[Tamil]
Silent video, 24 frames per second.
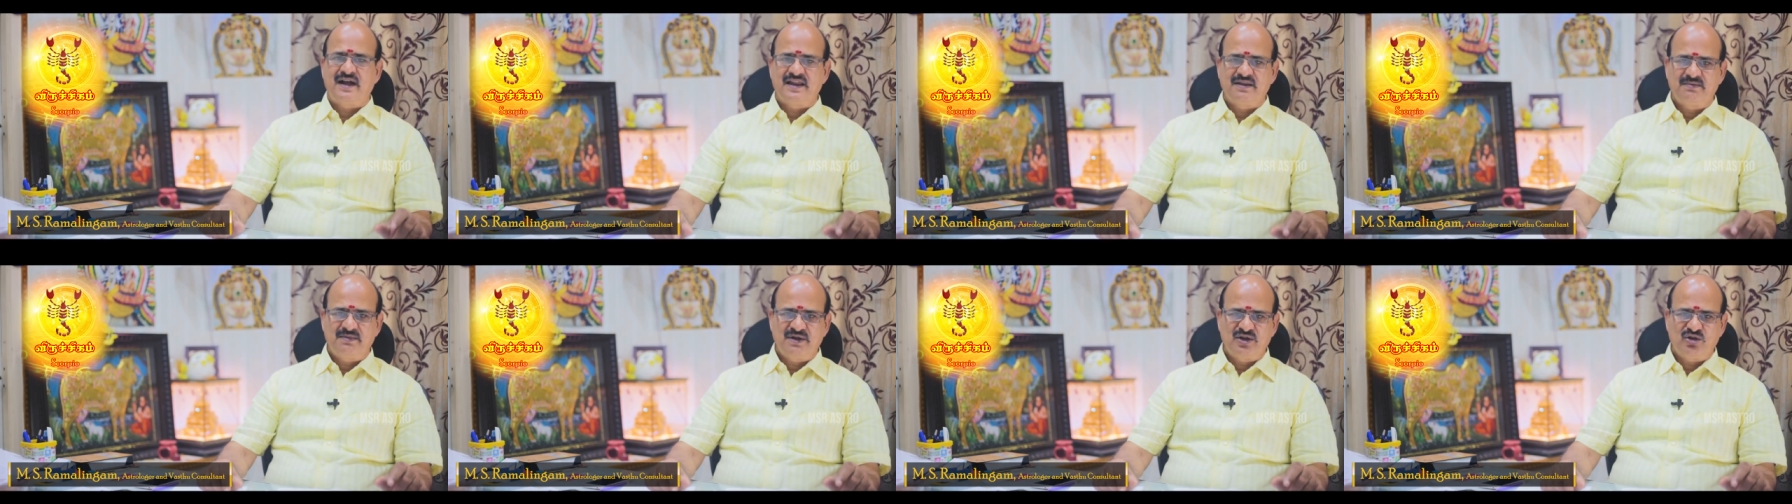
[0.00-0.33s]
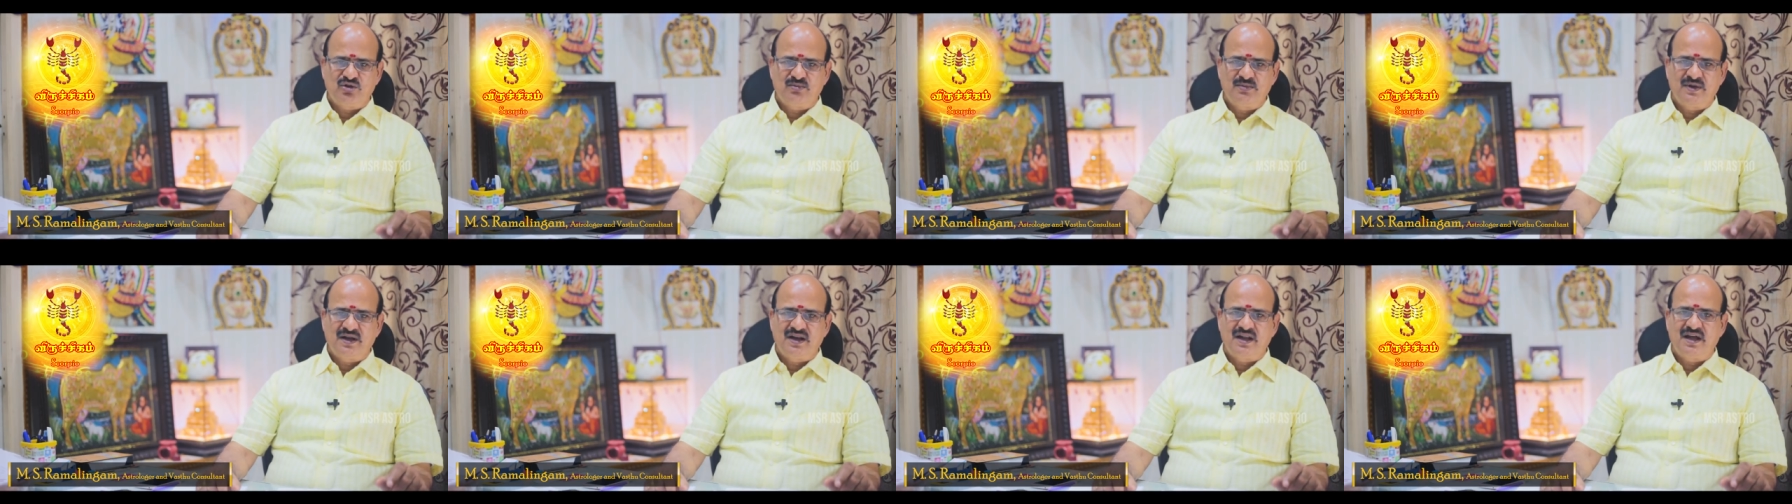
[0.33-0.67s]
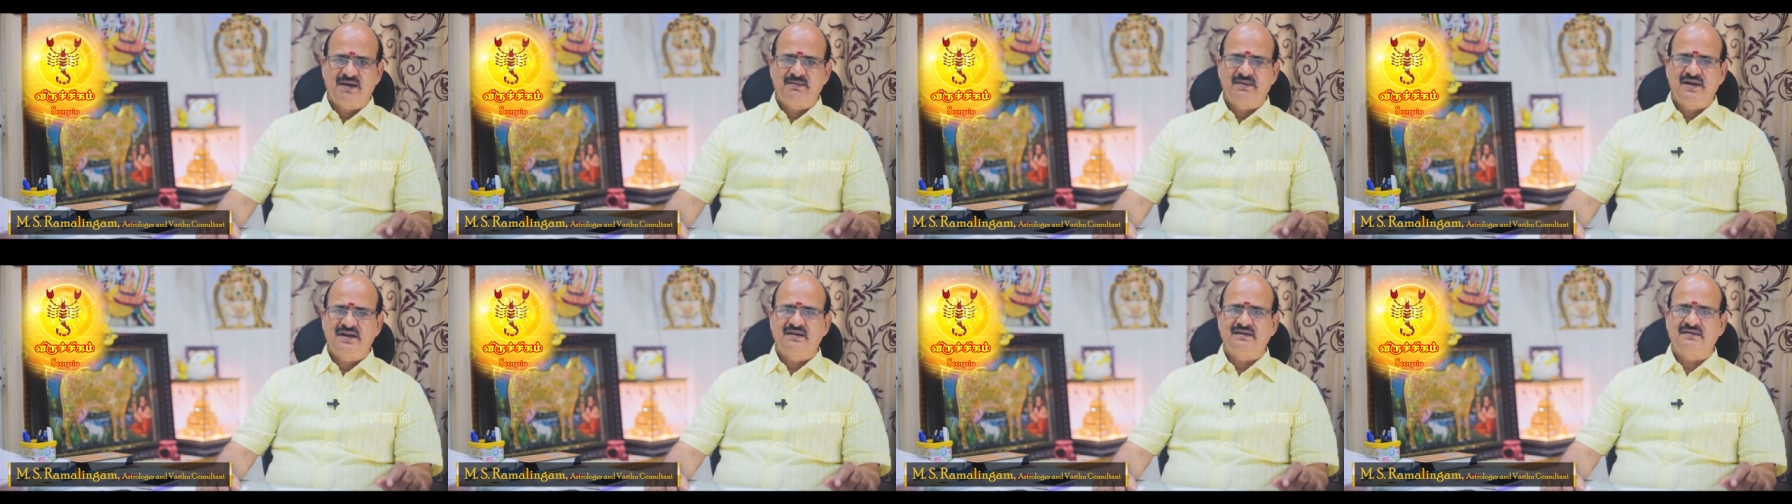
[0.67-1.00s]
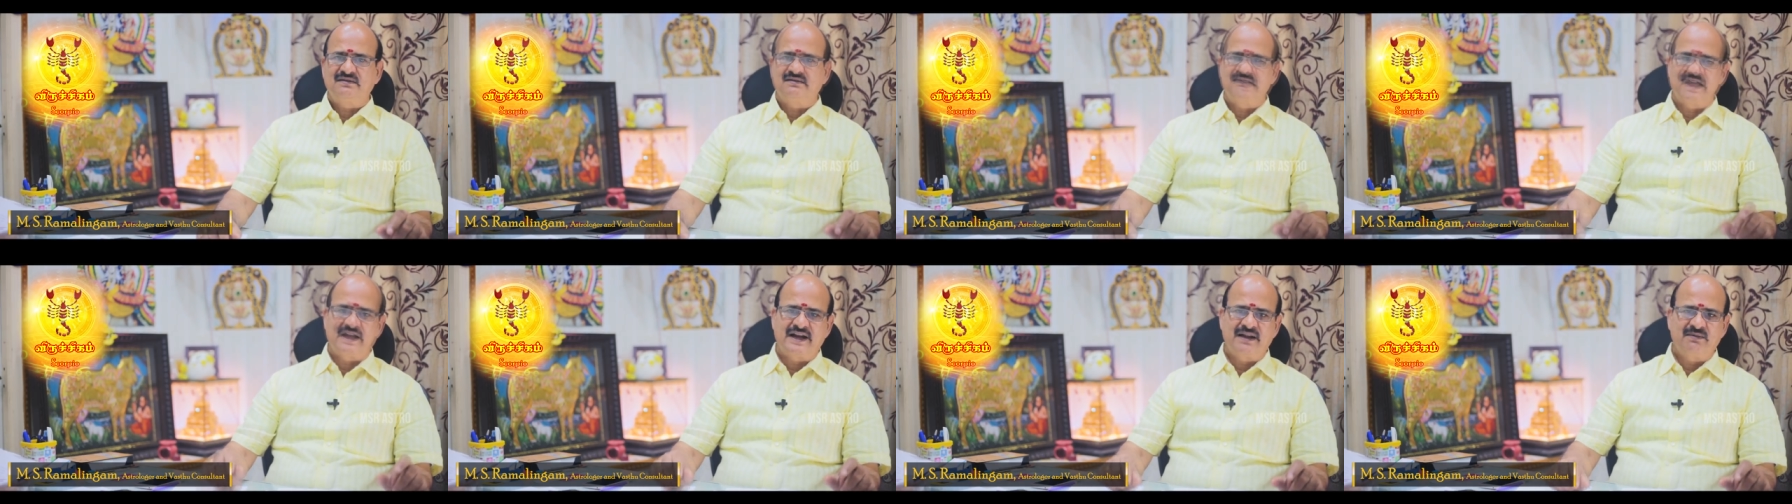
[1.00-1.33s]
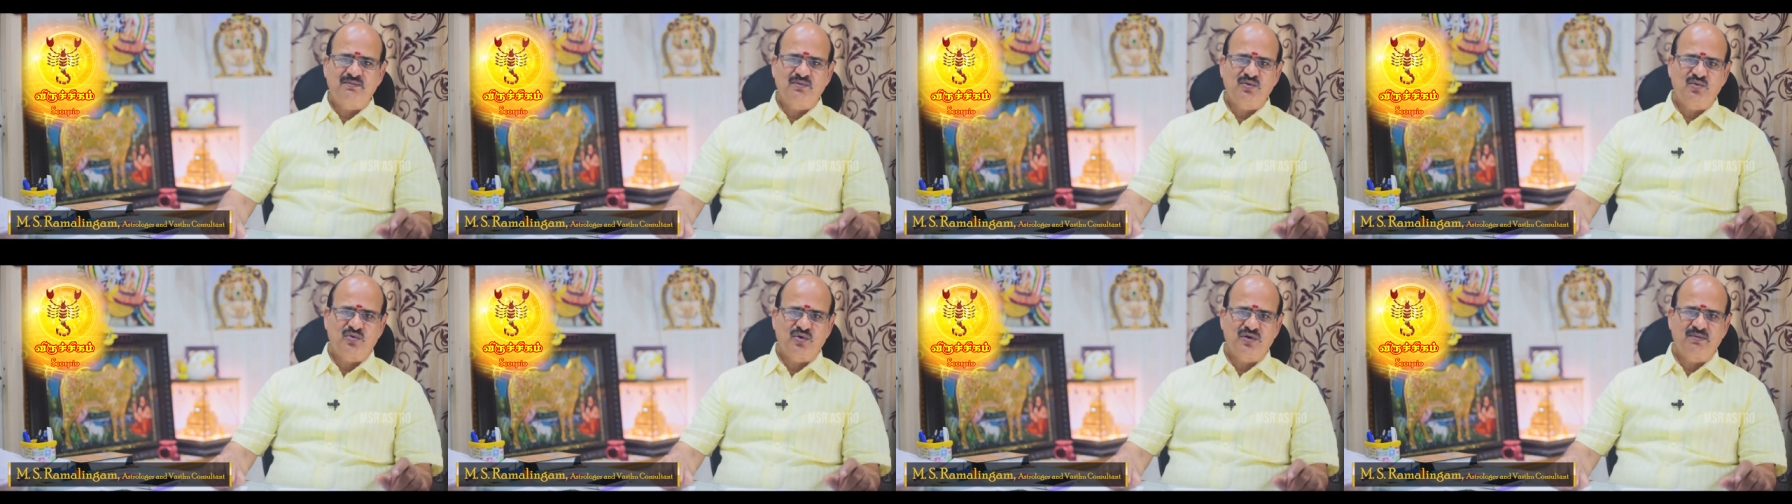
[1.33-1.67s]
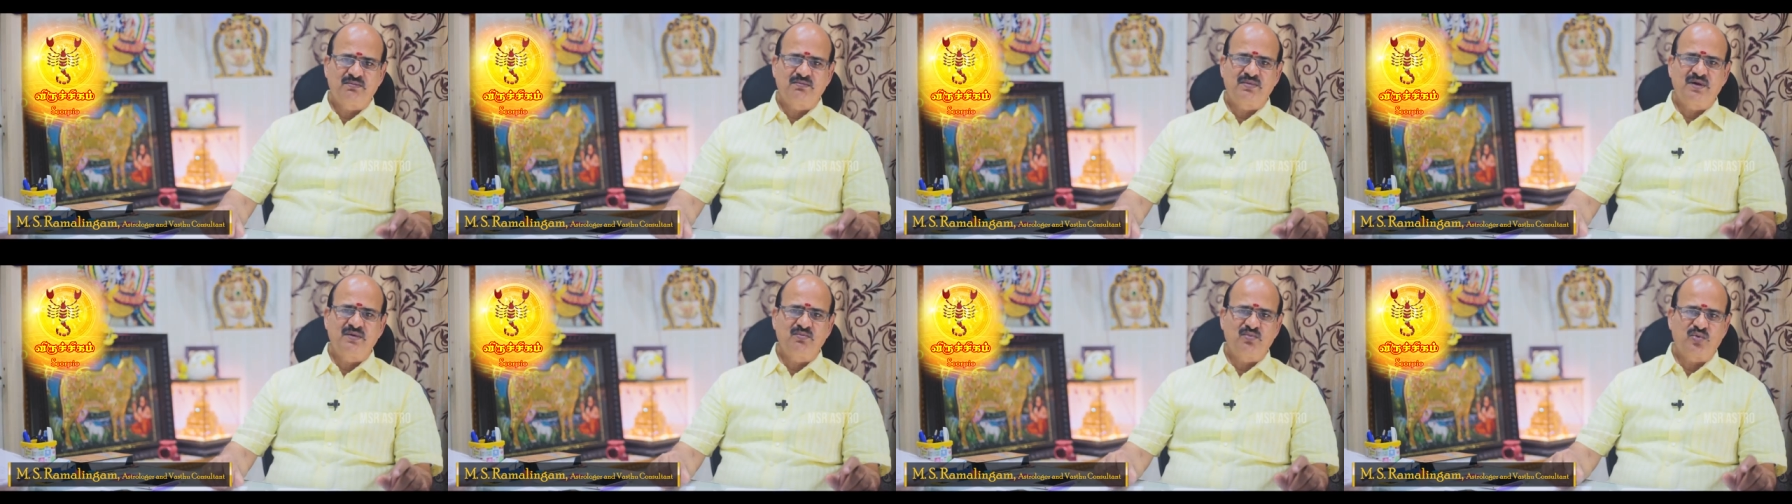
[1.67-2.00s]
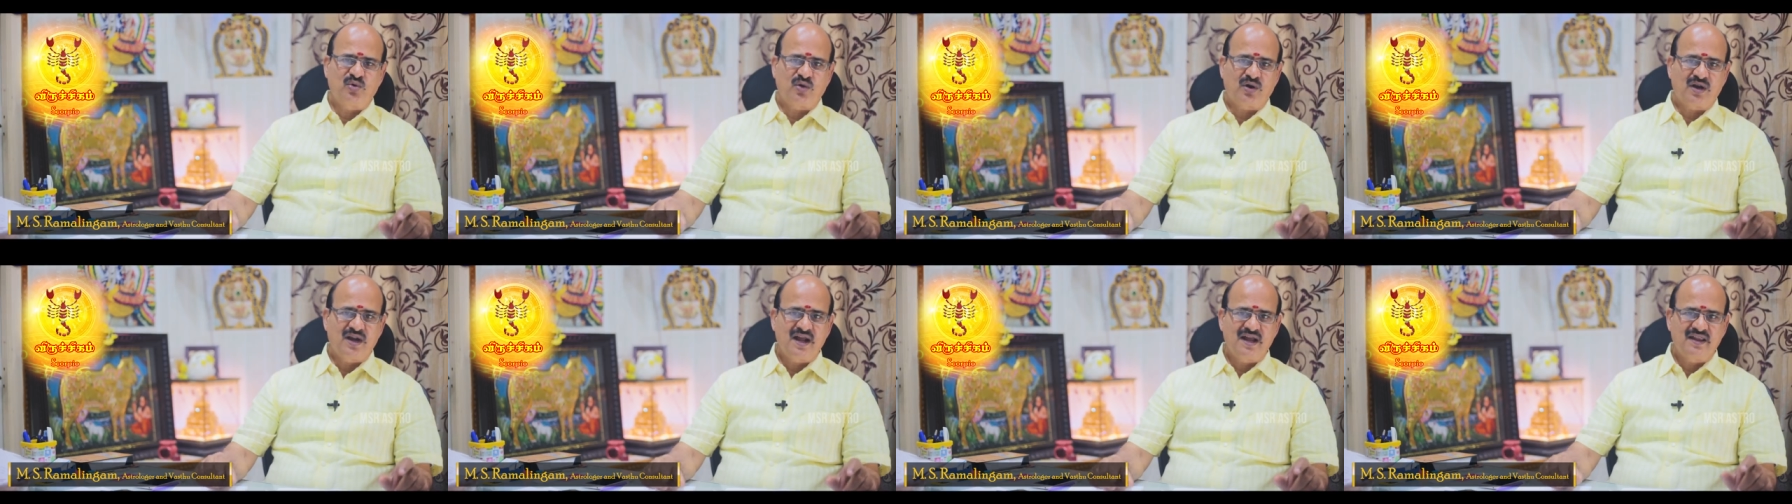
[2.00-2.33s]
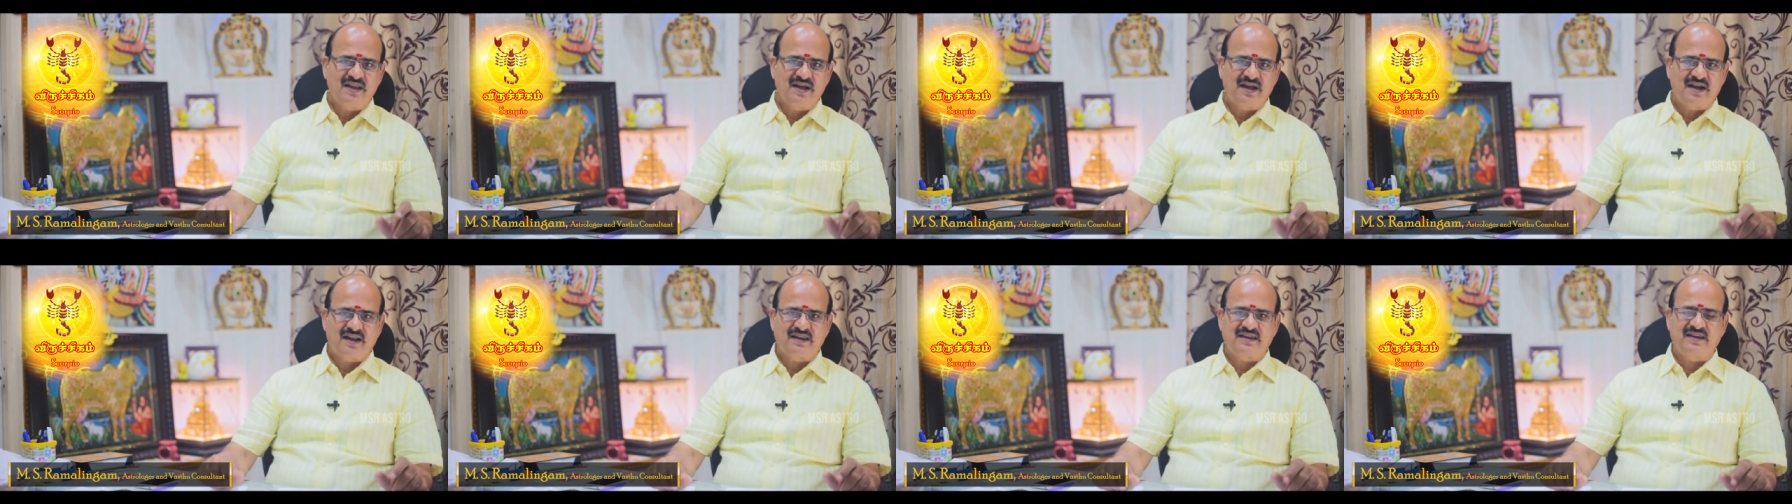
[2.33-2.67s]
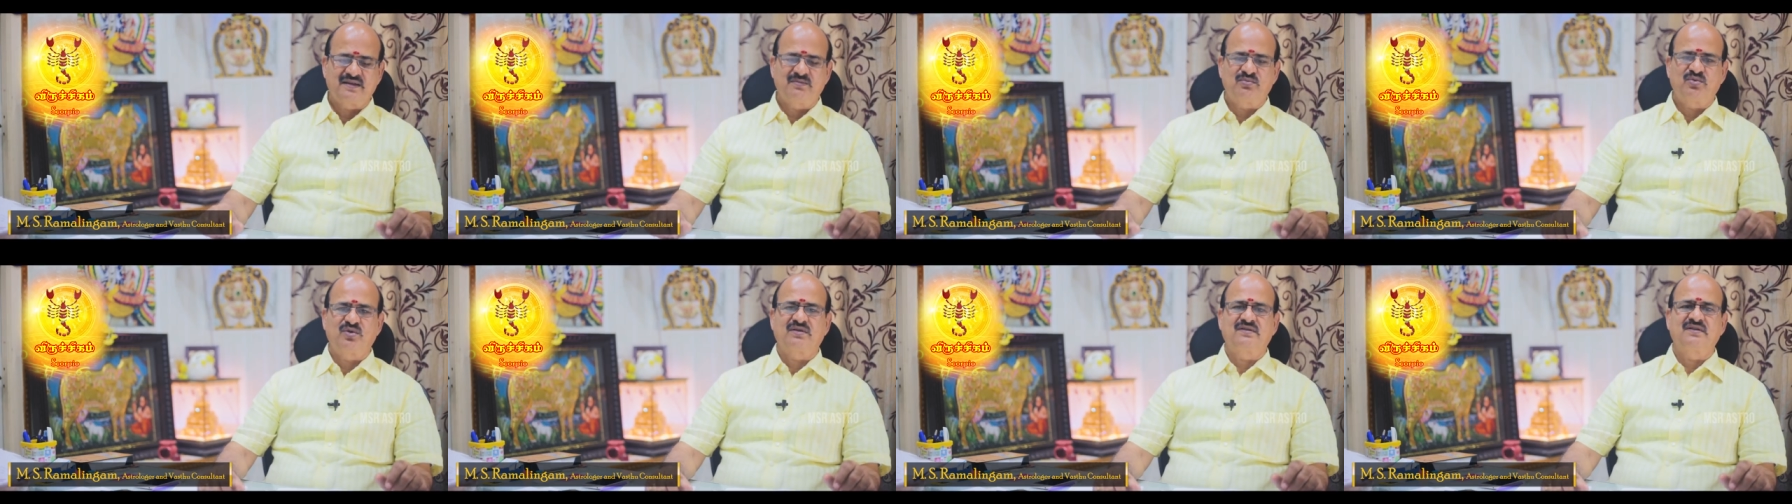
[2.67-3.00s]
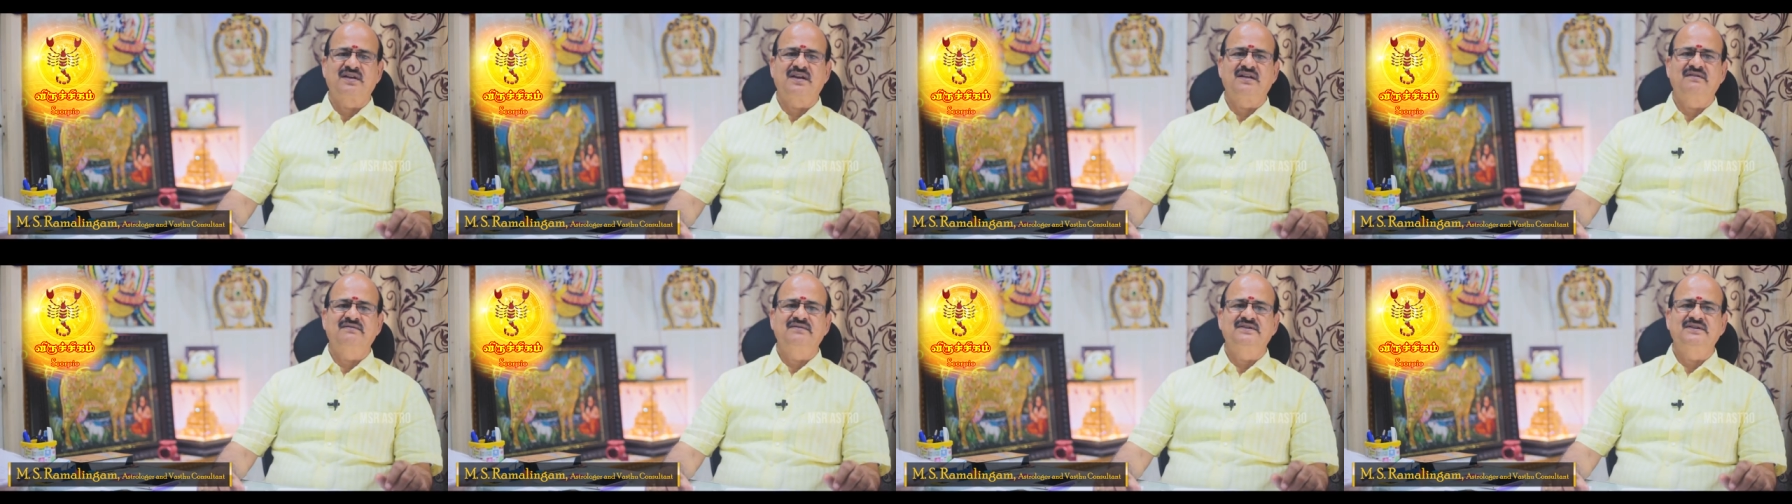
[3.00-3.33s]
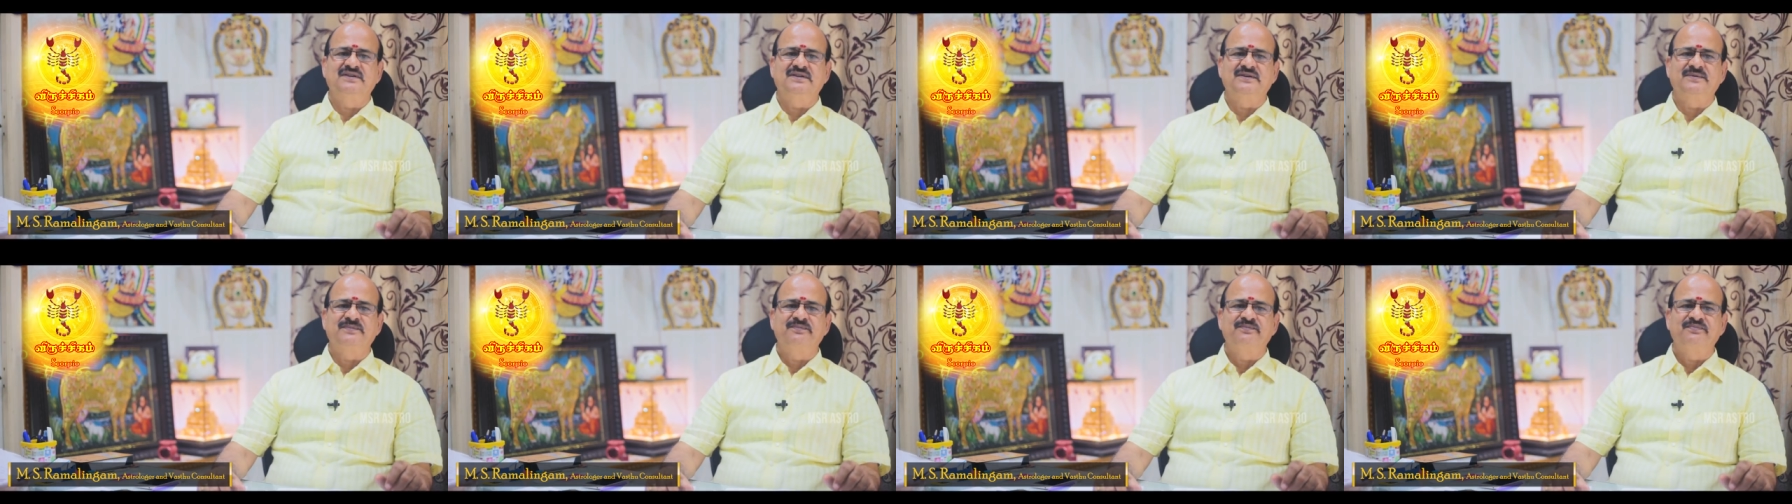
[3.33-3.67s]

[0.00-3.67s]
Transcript: அது மட்டுமல்லாமல் தனம் குடும்பம் பொருளாதாரத்தை பொறுத்தளவு